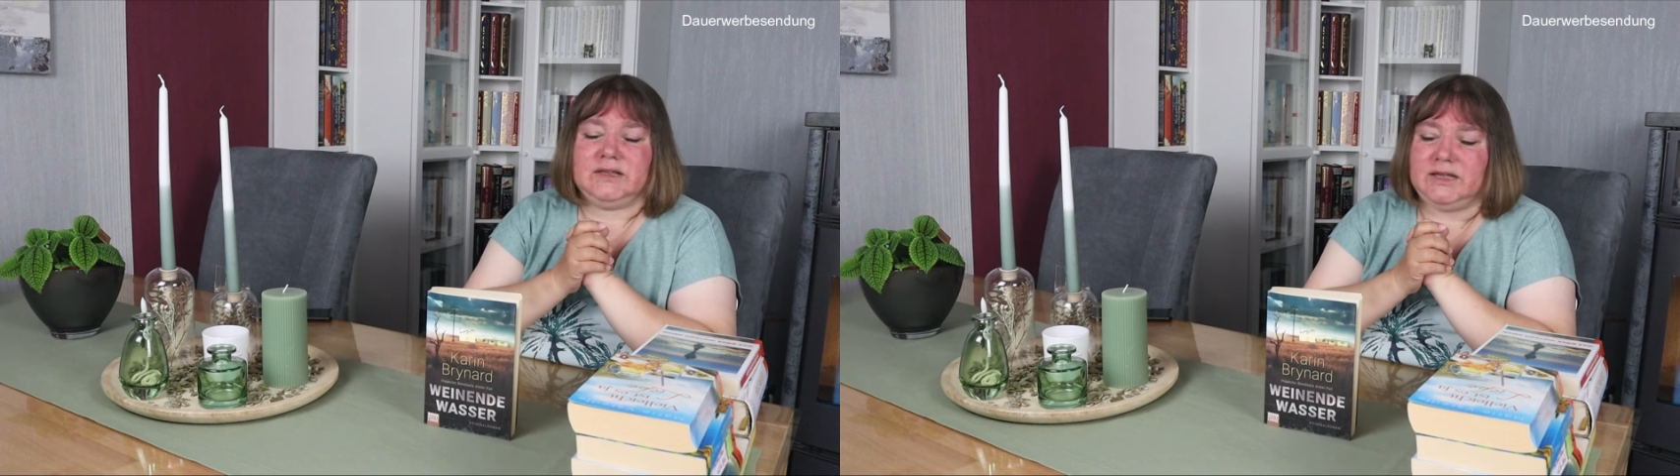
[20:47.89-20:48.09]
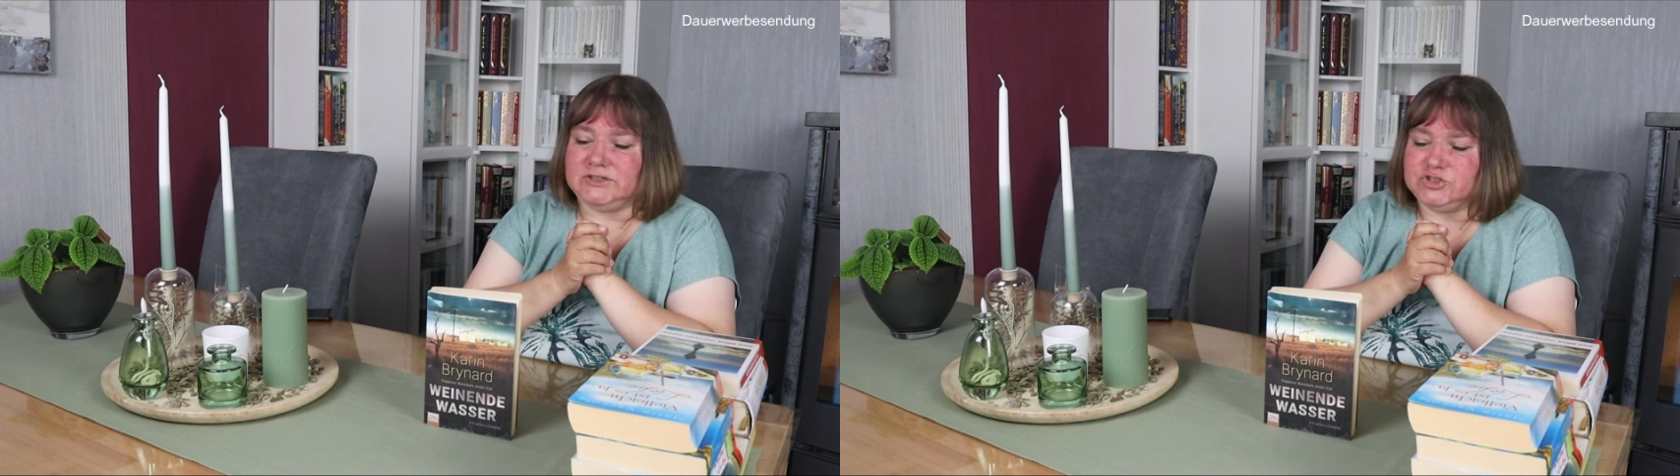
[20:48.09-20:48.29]

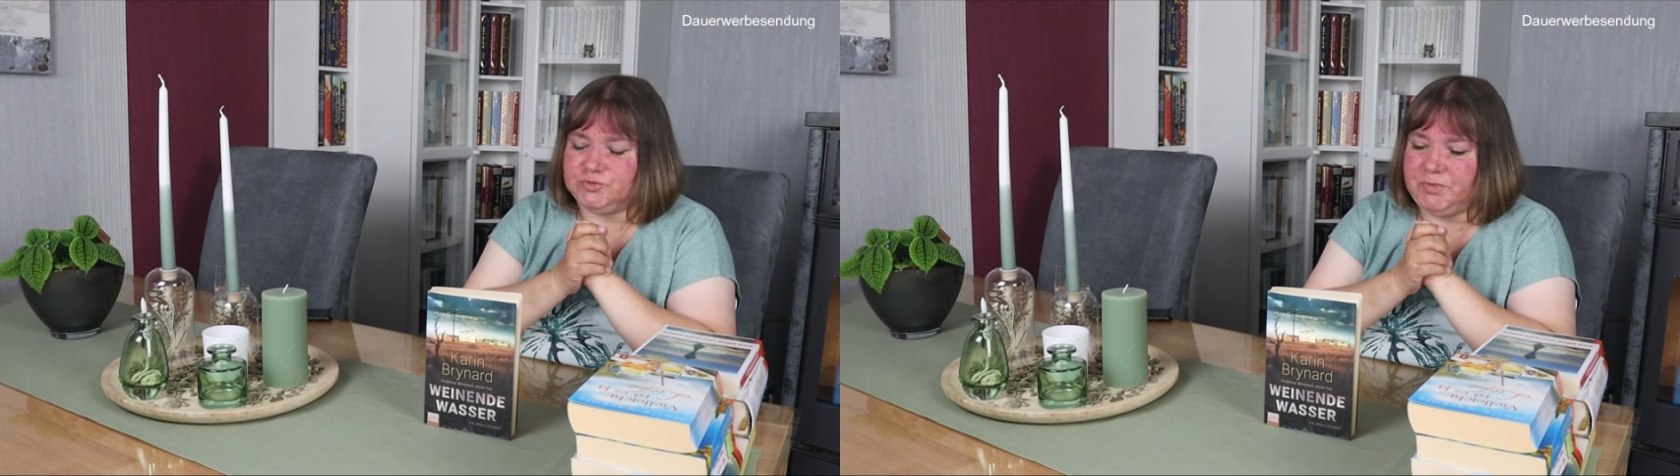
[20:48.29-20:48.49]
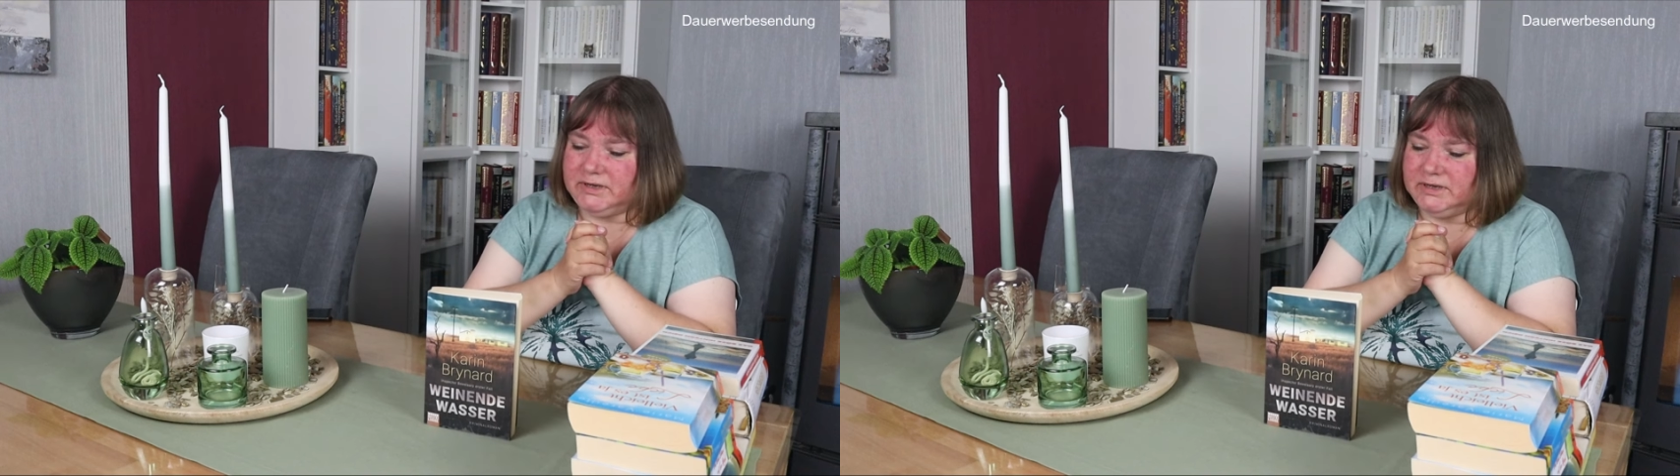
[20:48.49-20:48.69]
ganz
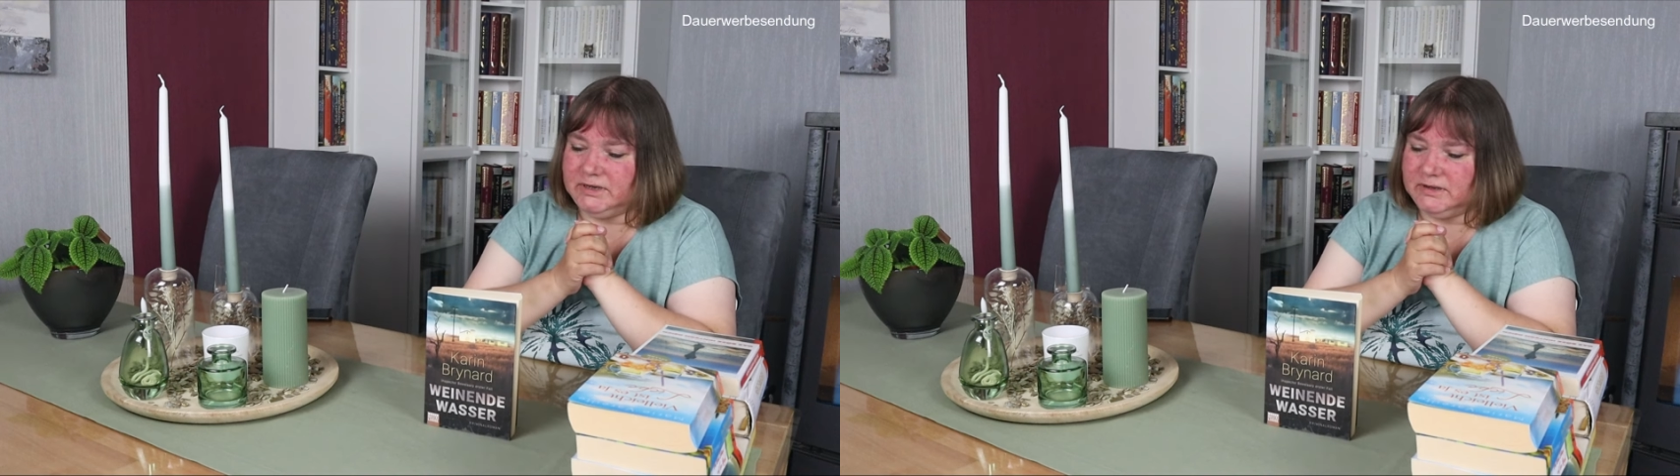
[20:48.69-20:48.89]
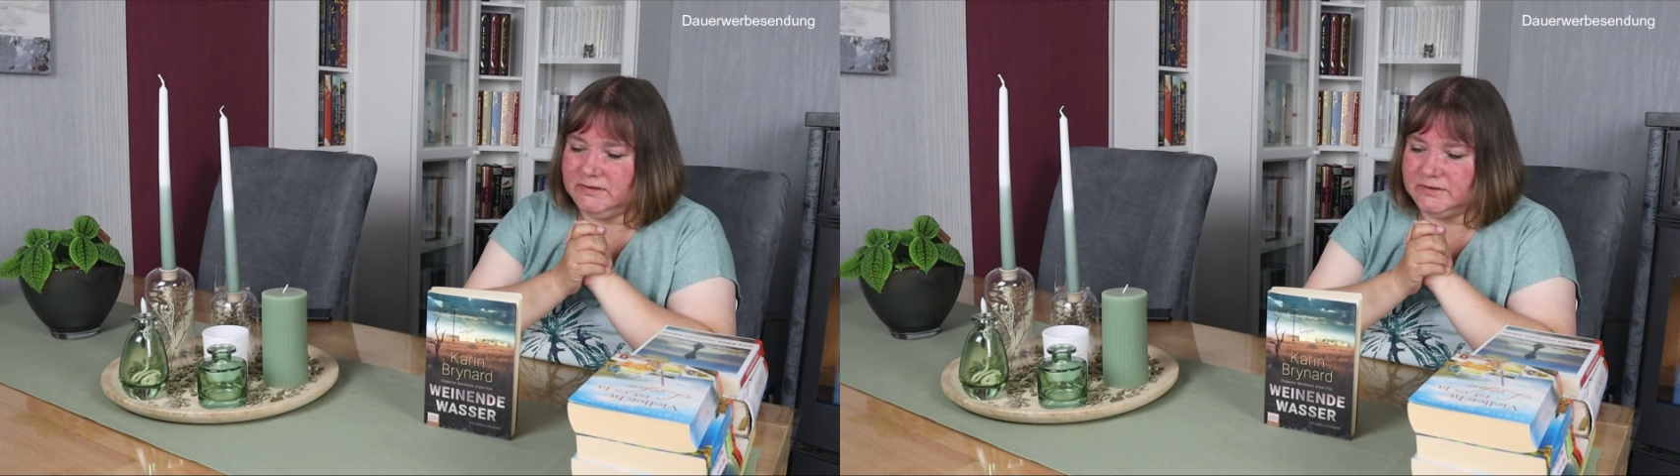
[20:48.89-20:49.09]

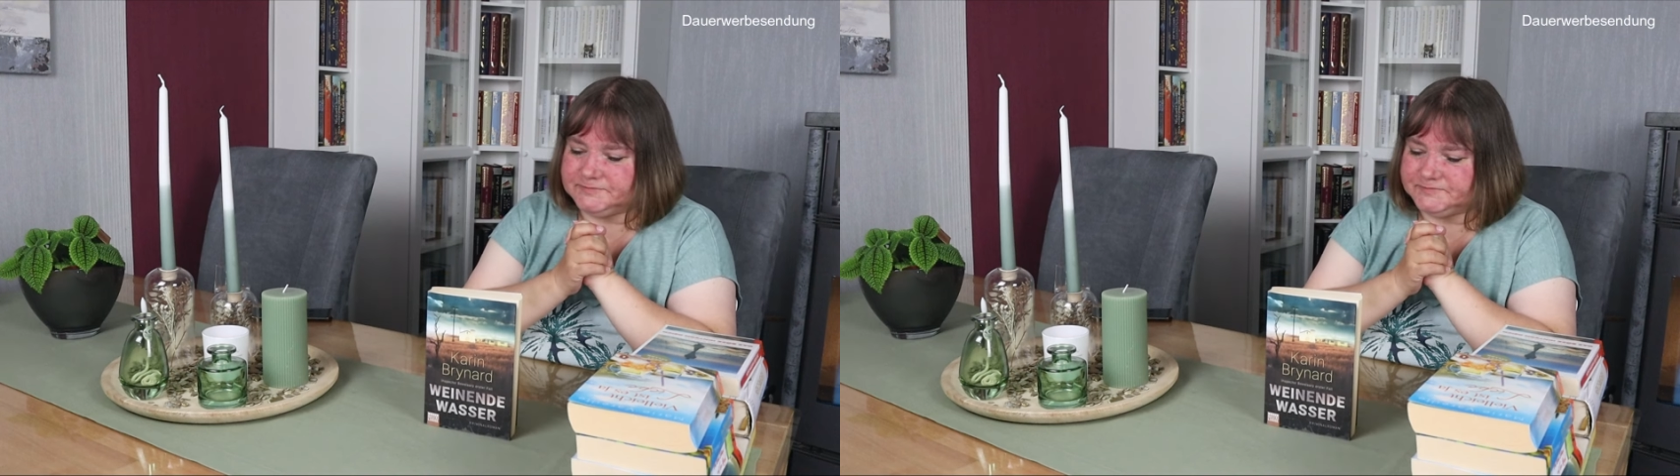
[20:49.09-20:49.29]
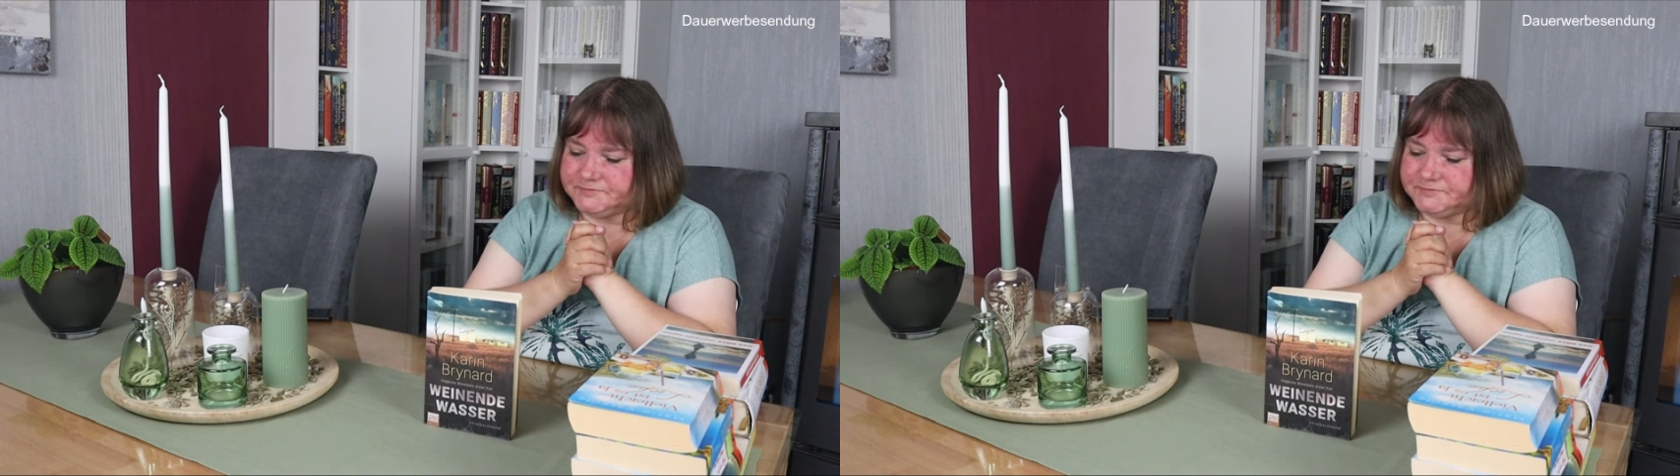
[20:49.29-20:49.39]
Spannendes.